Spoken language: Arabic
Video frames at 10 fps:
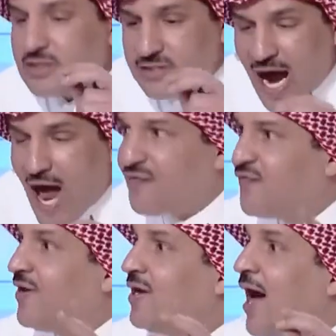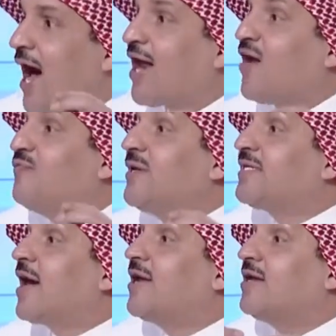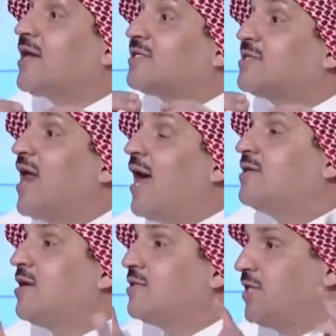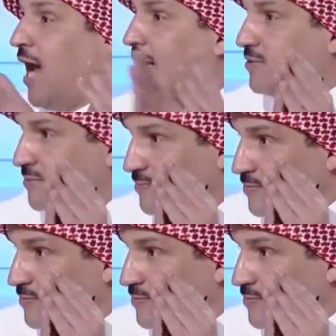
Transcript: شاف عرف من تغريده نادي الاتحاد